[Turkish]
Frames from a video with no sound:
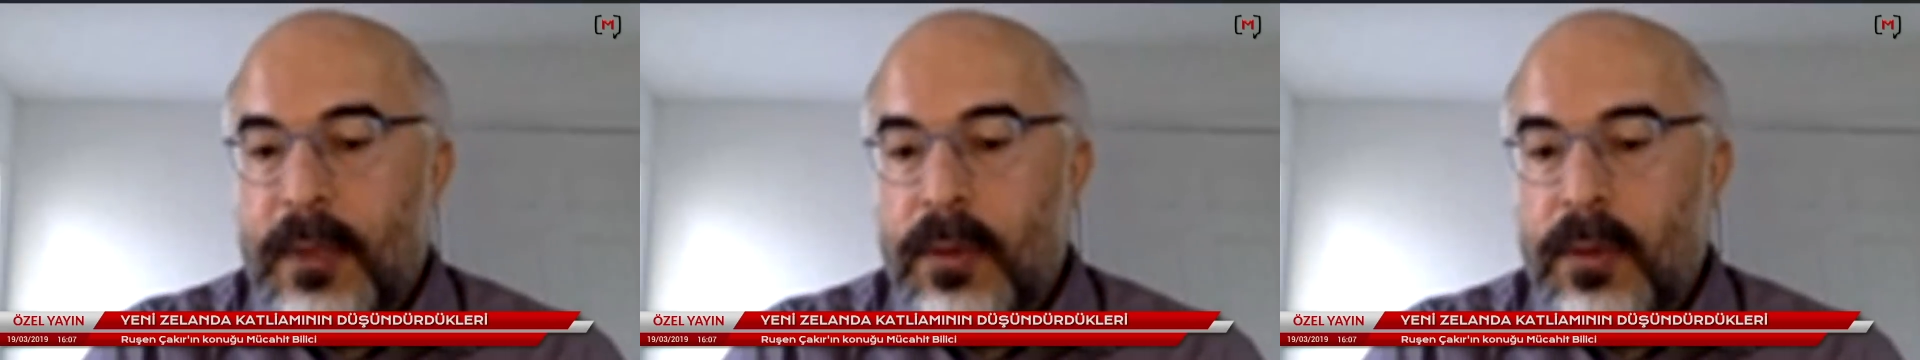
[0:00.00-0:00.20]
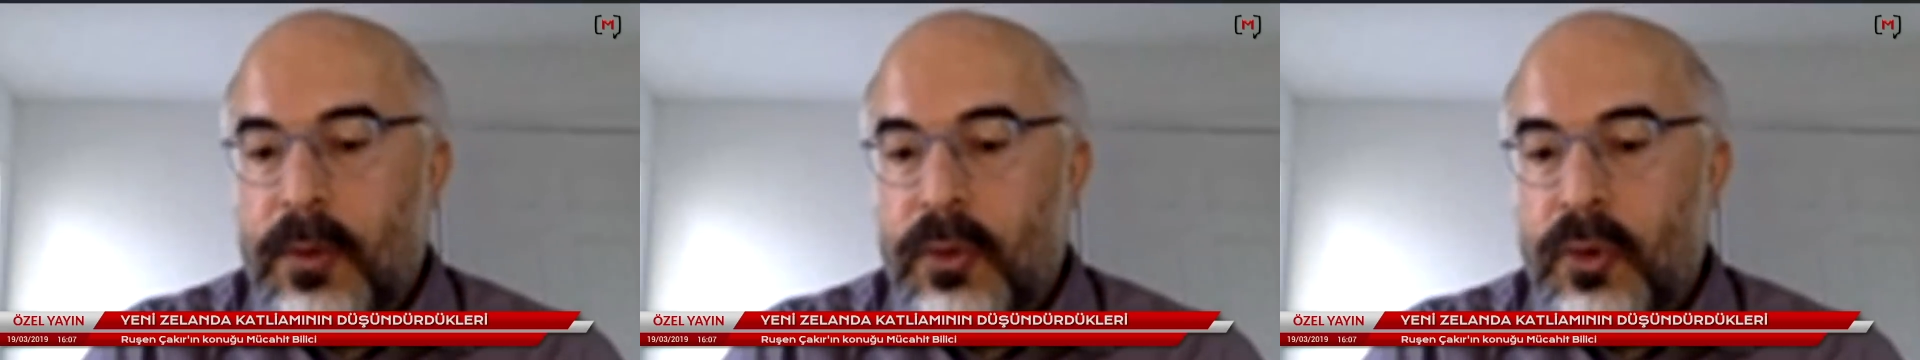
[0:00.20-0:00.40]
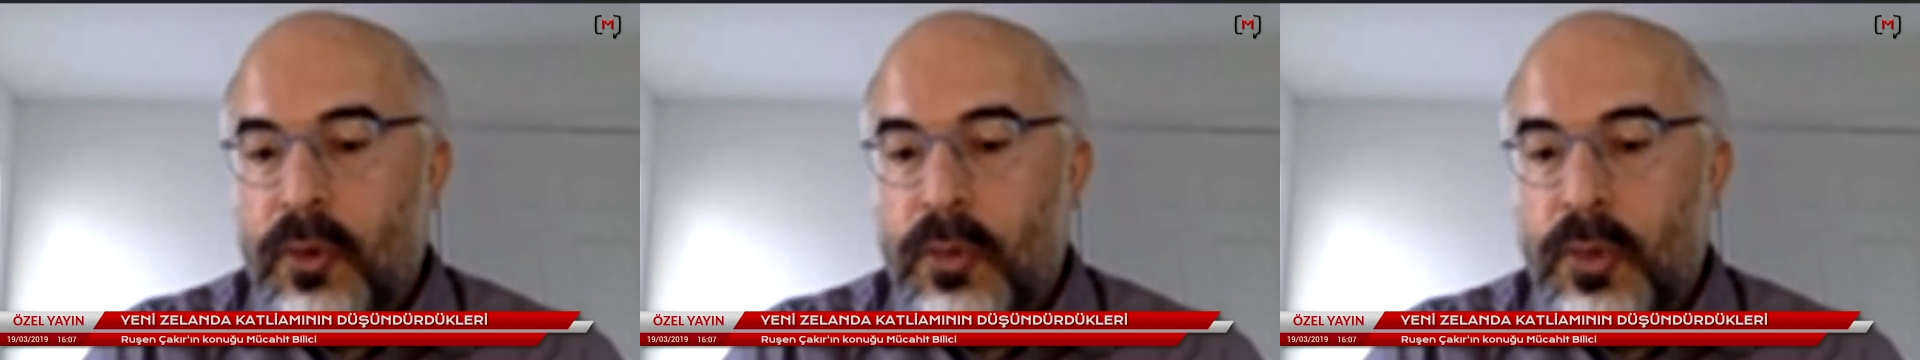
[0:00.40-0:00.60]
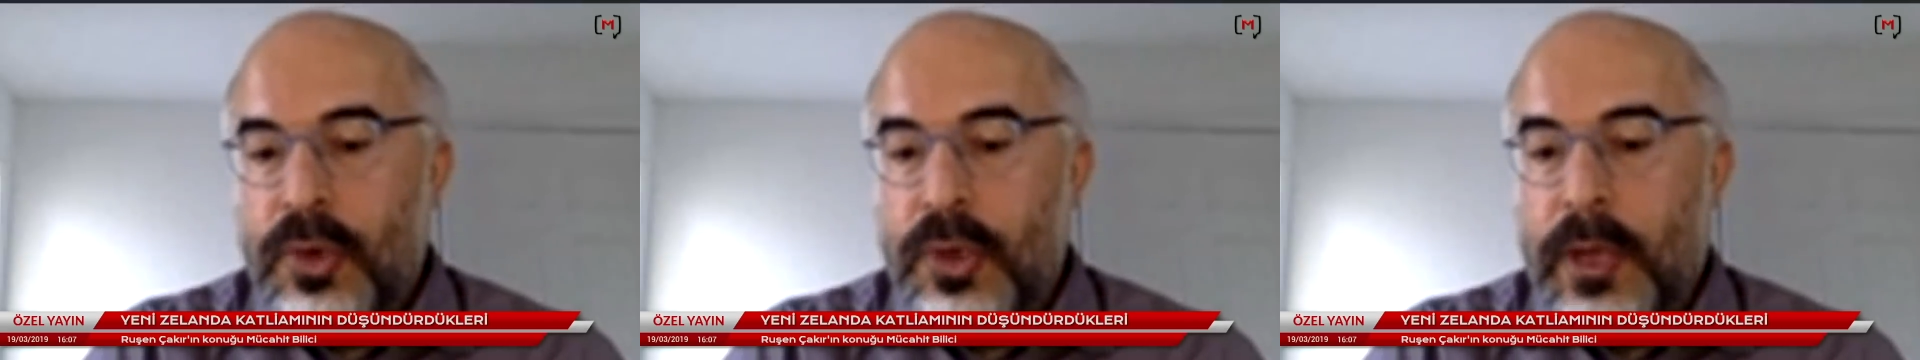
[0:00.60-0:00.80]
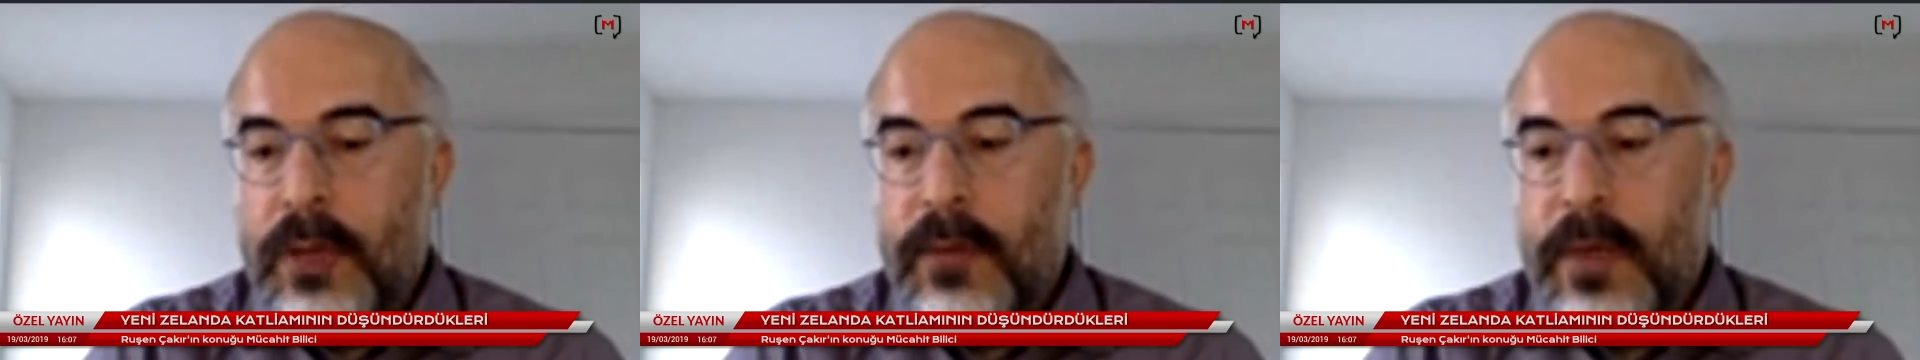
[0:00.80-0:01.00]
gördüğümüz
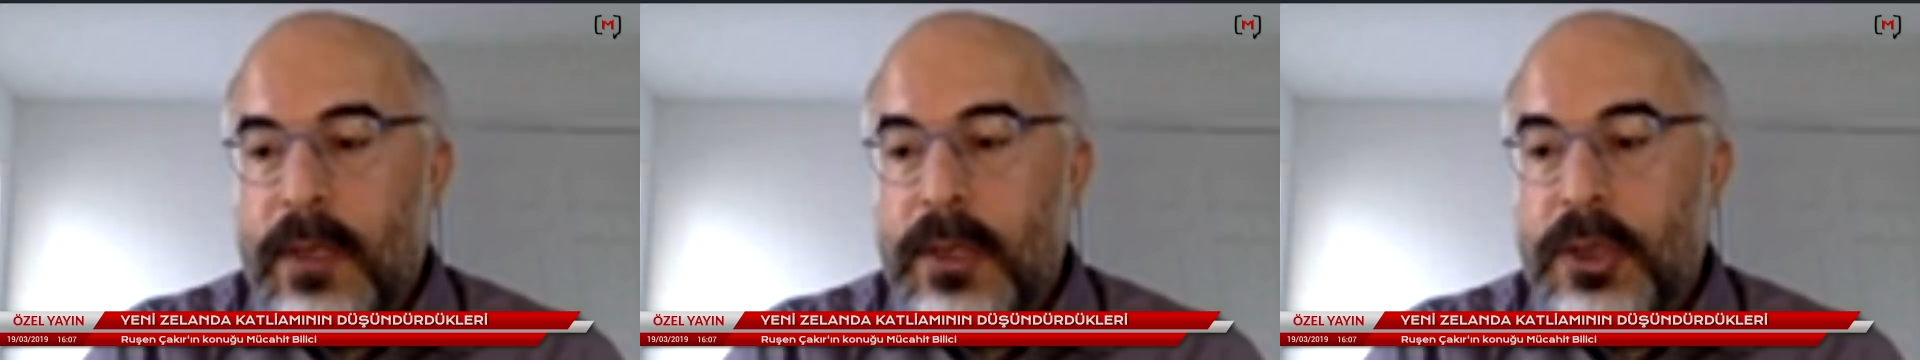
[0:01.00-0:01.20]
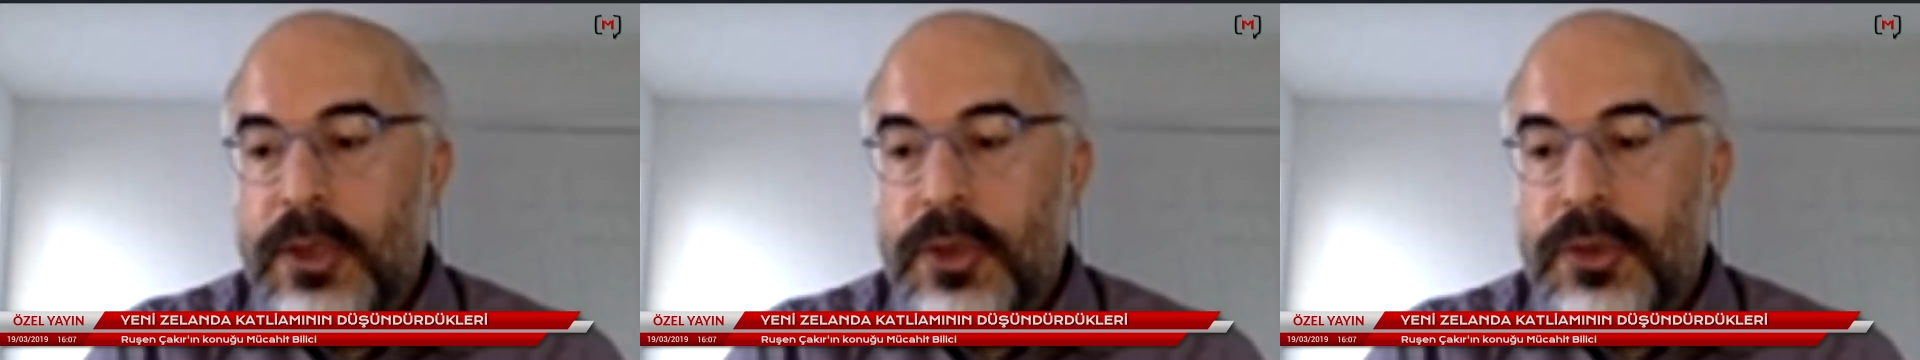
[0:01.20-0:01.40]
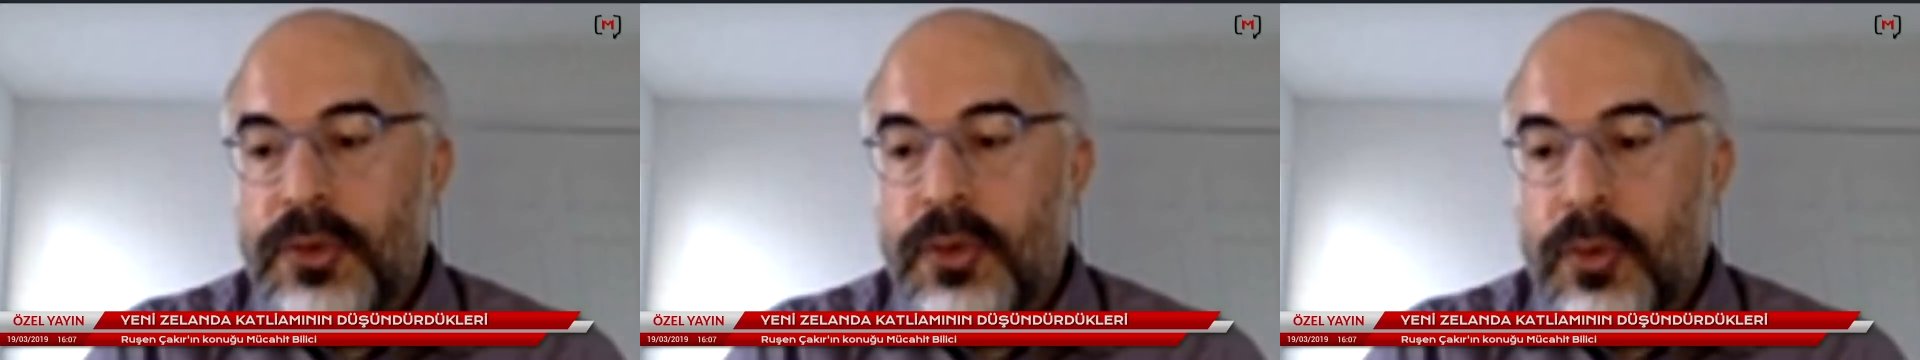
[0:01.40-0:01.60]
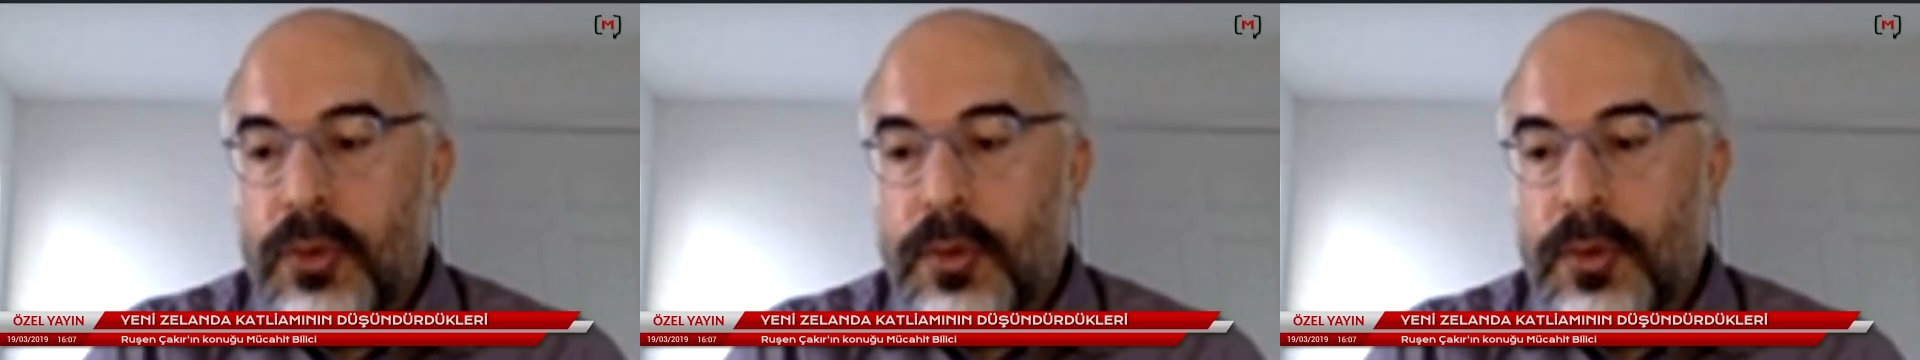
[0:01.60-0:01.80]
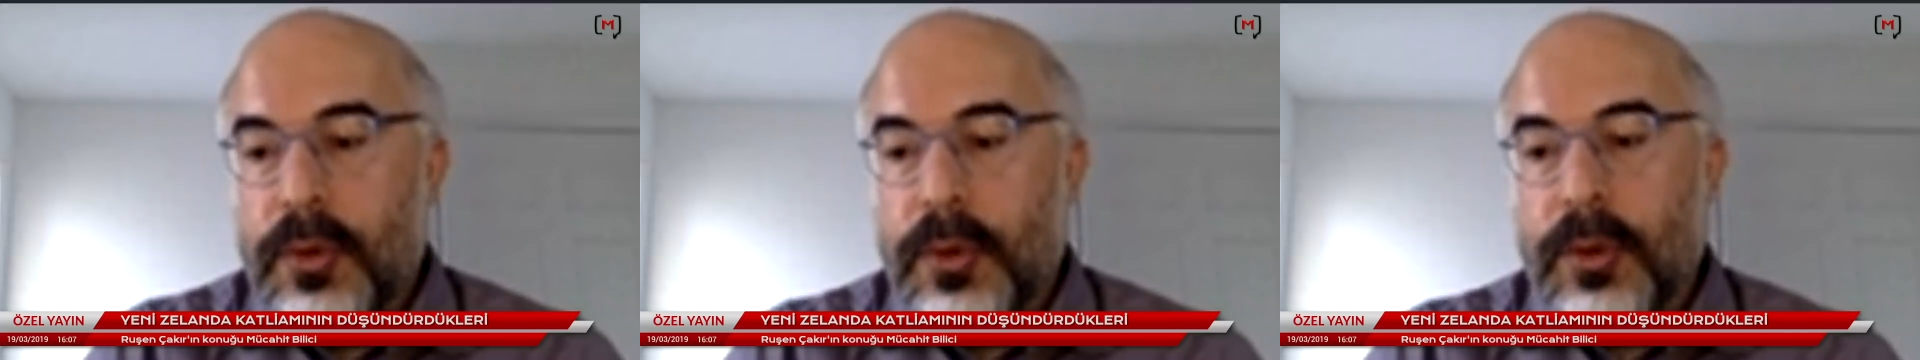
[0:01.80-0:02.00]
davranış
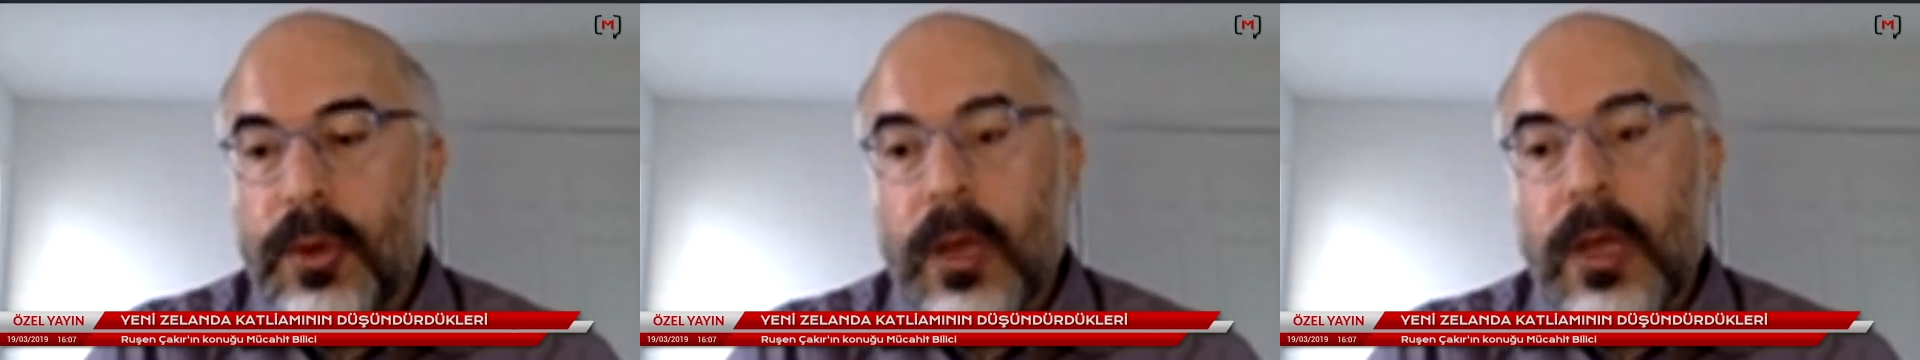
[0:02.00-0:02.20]
çok e,